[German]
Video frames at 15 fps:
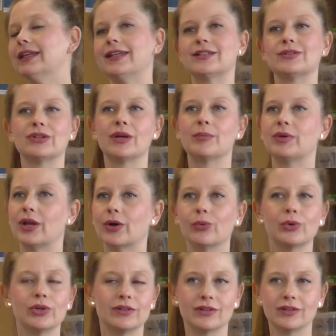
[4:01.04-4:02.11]
Der
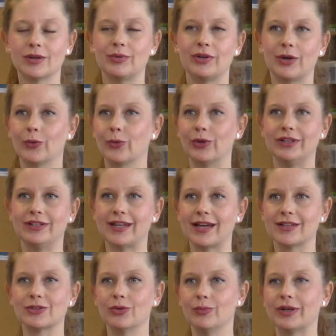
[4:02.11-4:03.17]
Sonderpädagoge, die Sonderpädagogin, die da
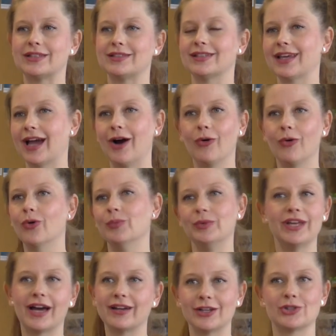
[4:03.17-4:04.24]
ist, kümmert sich ja auch um
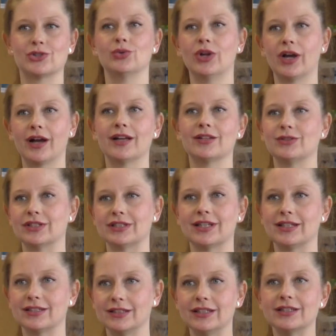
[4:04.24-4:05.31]
die anderen Schüler. Also das
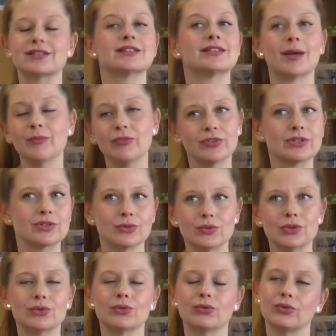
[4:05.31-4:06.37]
heißt, insgesamt wird es
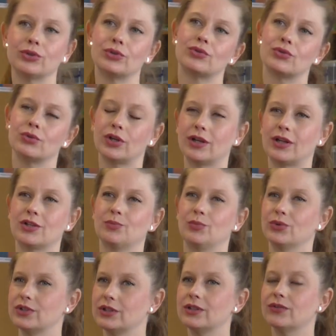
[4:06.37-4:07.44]
sowieso von den Schülern als
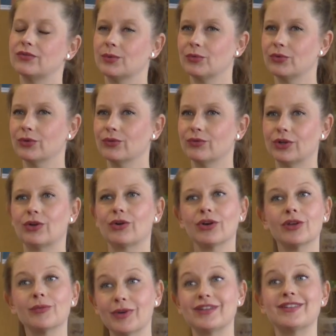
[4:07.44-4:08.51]
positiv empfunden, wenn noch
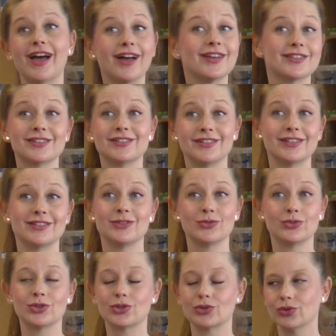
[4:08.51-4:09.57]
jemand da ist, der sie
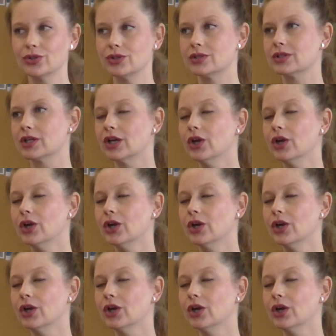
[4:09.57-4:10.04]
unterstützt.